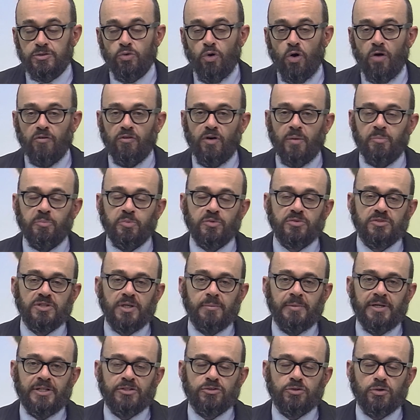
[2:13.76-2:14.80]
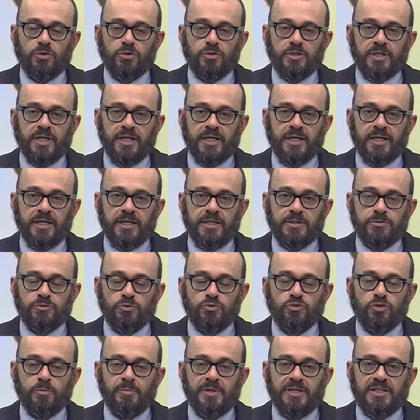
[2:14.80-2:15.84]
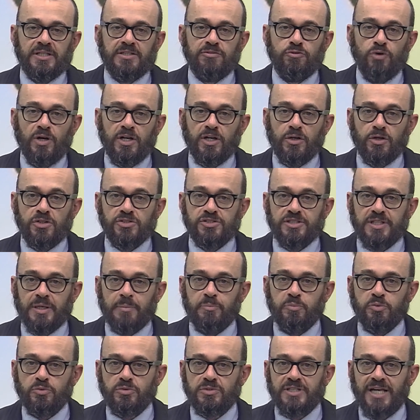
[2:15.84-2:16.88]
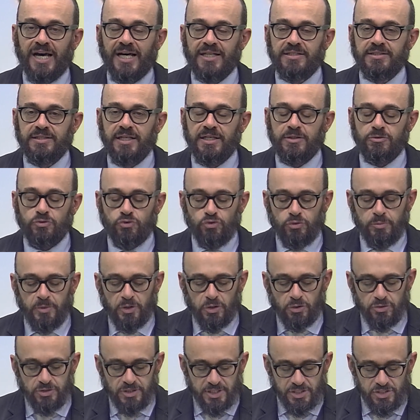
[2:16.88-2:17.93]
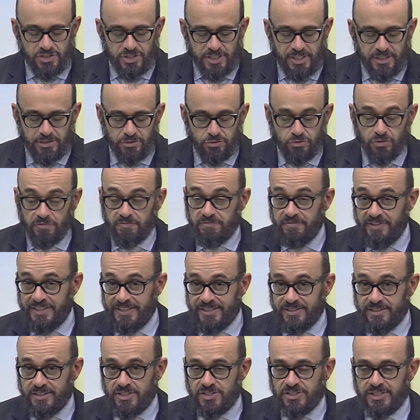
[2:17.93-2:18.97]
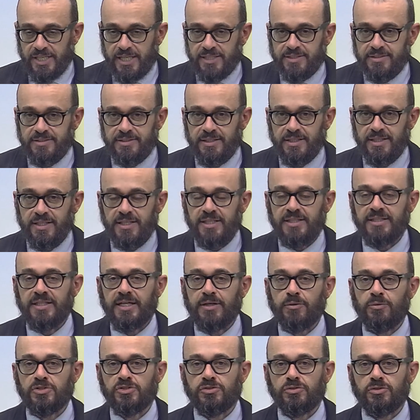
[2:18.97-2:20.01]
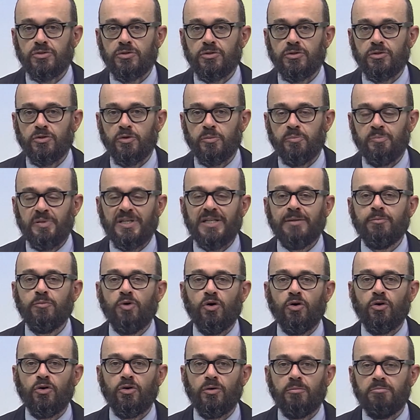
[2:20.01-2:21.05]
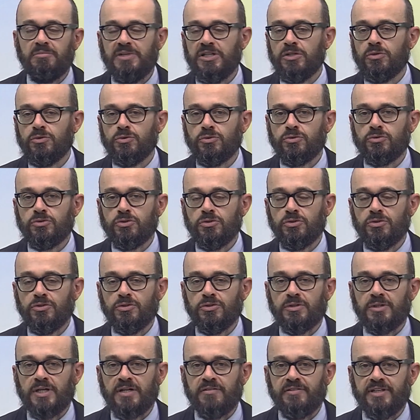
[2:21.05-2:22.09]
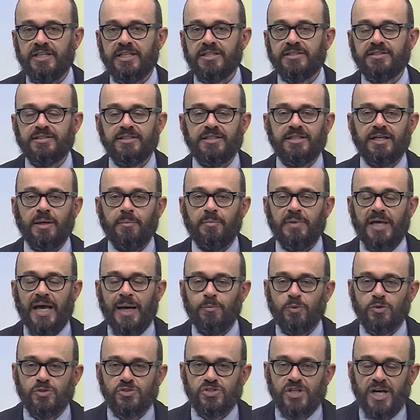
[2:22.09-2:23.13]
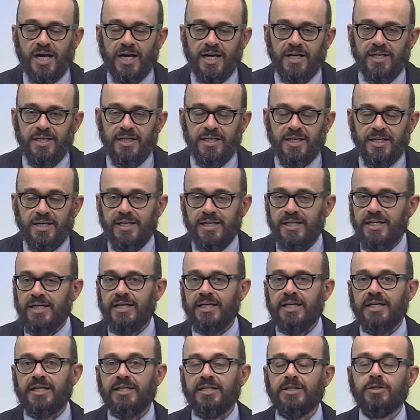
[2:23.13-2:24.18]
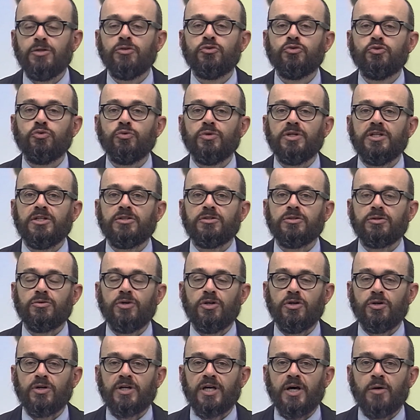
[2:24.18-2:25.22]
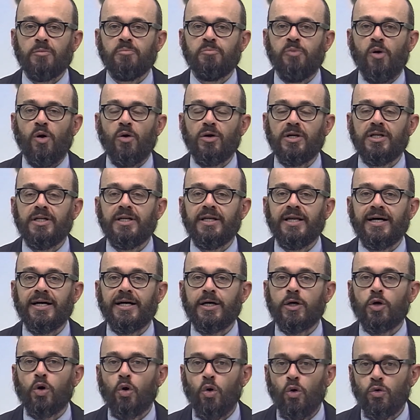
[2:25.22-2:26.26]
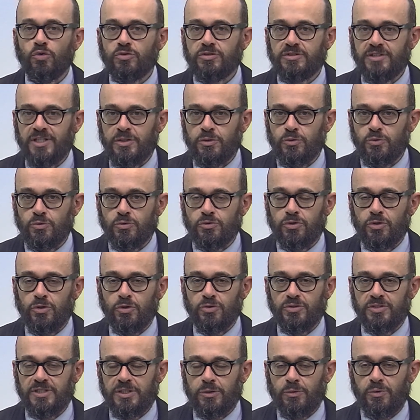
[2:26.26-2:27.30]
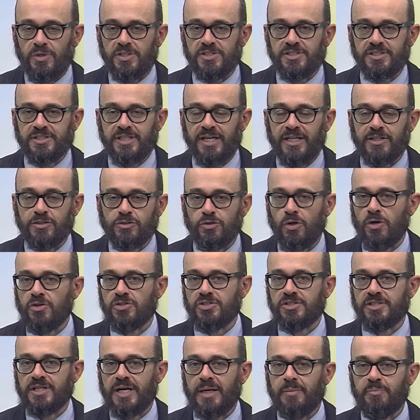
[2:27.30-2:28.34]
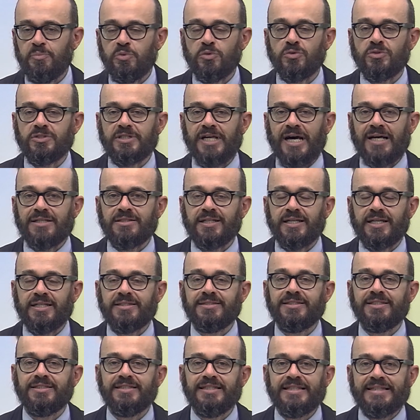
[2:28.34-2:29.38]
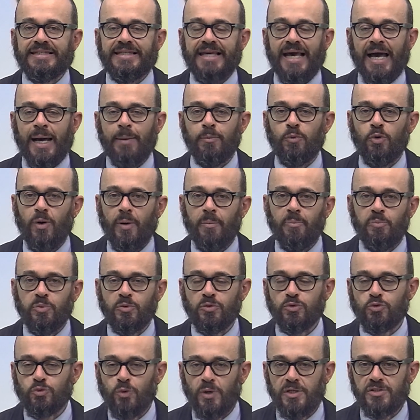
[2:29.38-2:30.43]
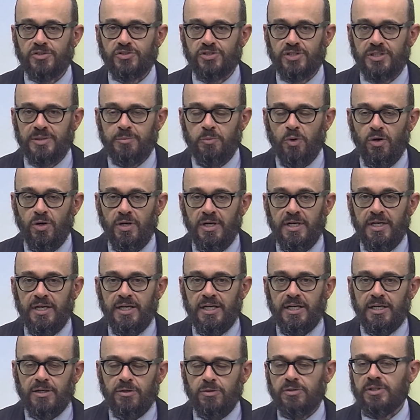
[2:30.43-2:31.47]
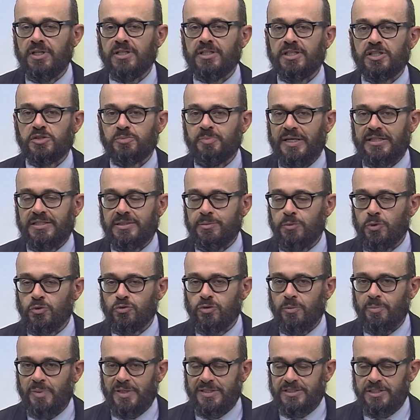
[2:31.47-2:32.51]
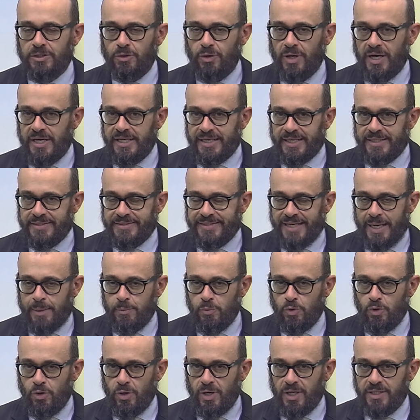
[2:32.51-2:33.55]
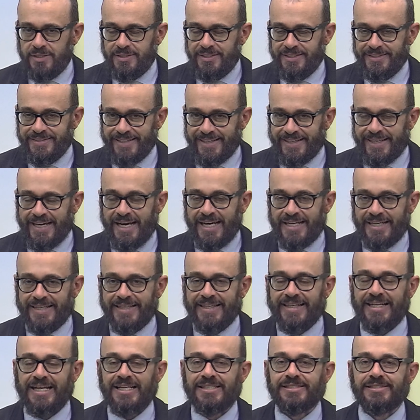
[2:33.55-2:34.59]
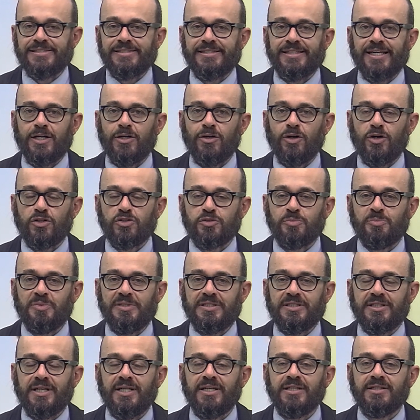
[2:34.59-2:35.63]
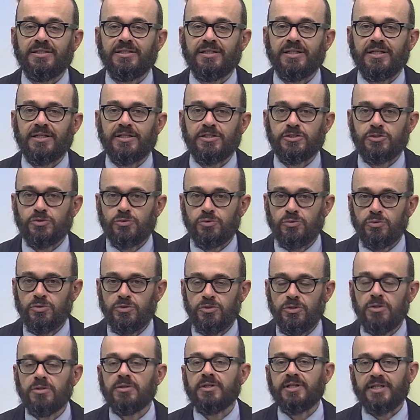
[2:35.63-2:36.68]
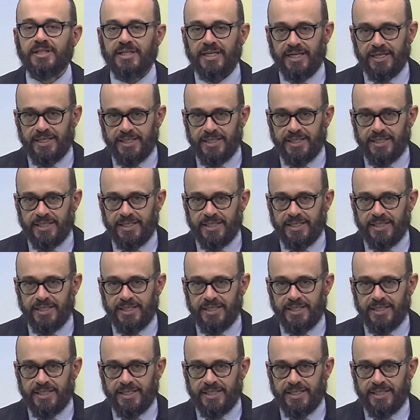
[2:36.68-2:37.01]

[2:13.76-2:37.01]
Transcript: nuovo appuntamento con eh, Tutto Bene TV, la nostra puntata numero 327 e da questo primo minuto avete, abbiamo già eh, intuito quello che è un po' il contenuto di questa nostra puntata che dedichiamo appunto al cibo con degli aspetti molto particolari che andiamo ad indagare grazie all'ospite in eh, studio che